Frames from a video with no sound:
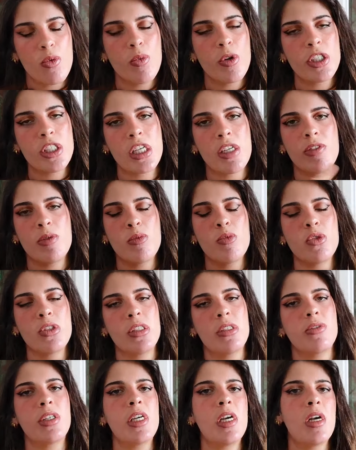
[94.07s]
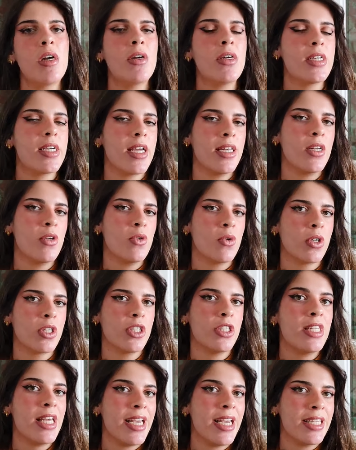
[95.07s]
moi je l'avais modifiée en quelle est
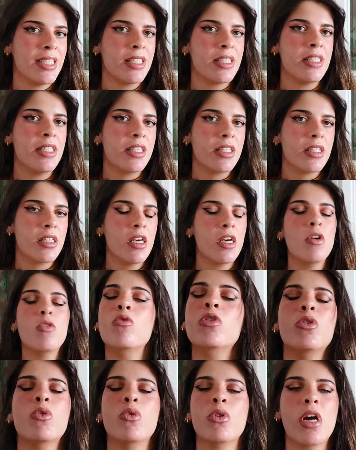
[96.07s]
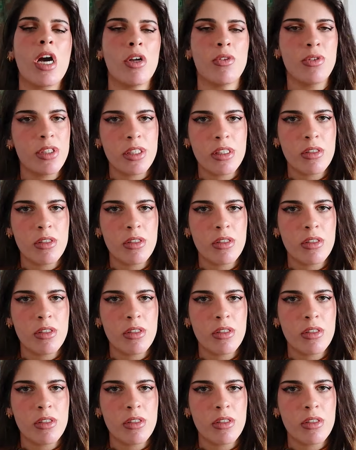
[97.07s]
l'origine ethnique ou géographique,